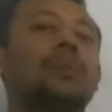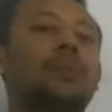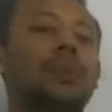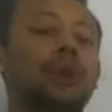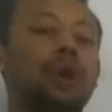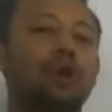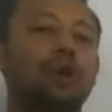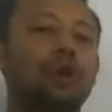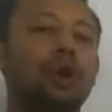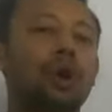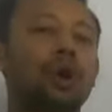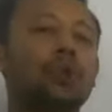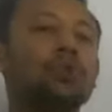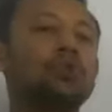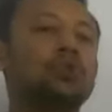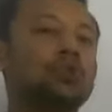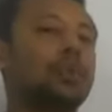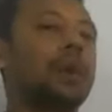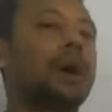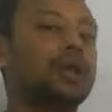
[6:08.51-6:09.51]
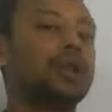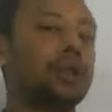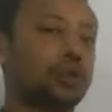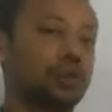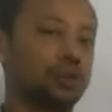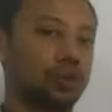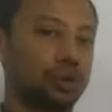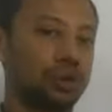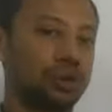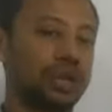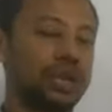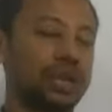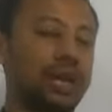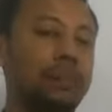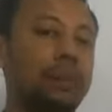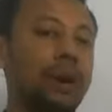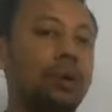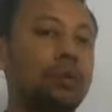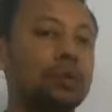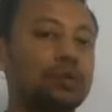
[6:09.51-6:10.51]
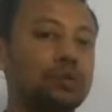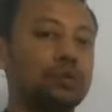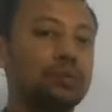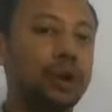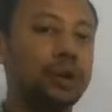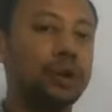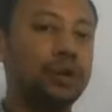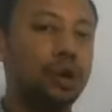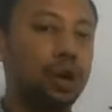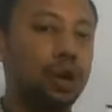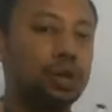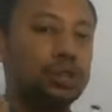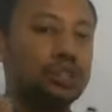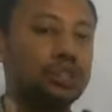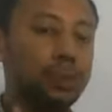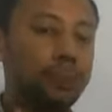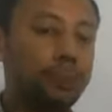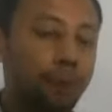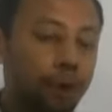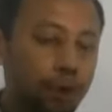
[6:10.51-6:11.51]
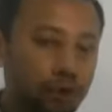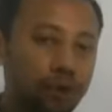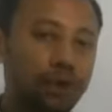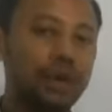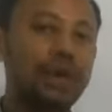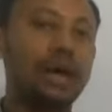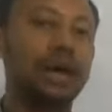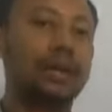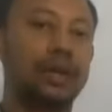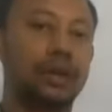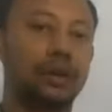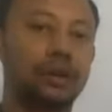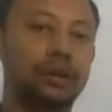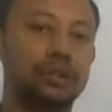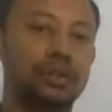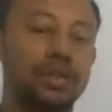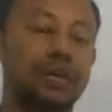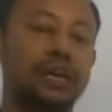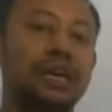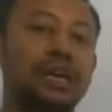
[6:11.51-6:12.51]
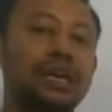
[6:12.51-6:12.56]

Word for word: পণ্য উৎপাদন করতে গিয়ে বা উৎপাদন যে প্রক্রিয়াটা রয়েছে